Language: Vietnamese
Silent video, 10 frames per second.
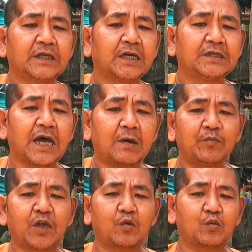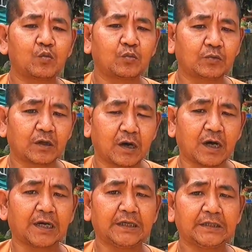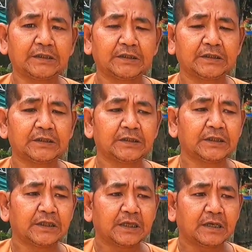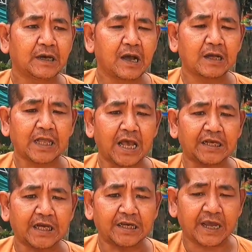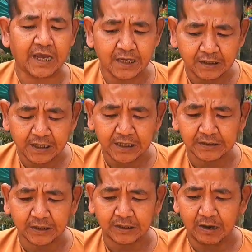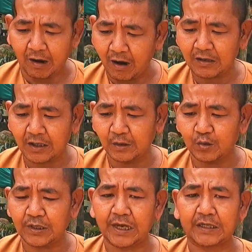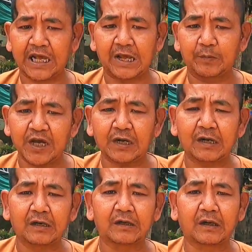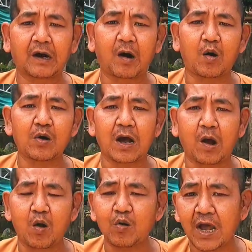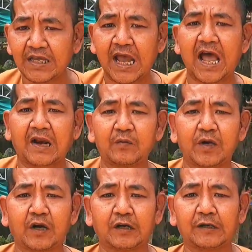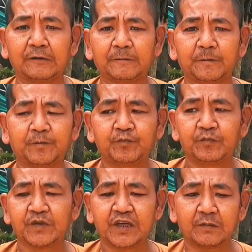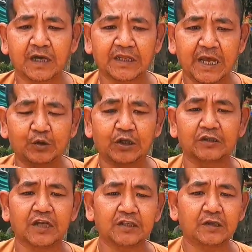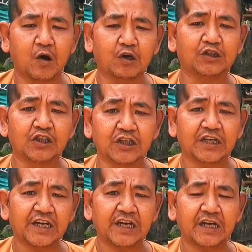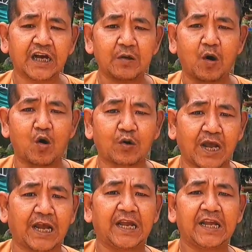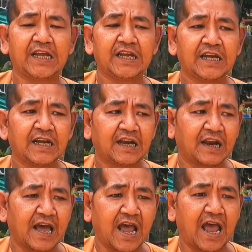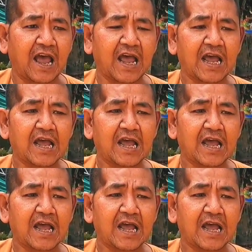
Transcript: trên tám chục rồi dạ. à, thầy sanh đẻ khi từ nhỏ trên núi này thầy biết cổ là cổ đã già lắm rồi dạ. nhưng mà theo sự tích hồi xưa kia cái mộ này là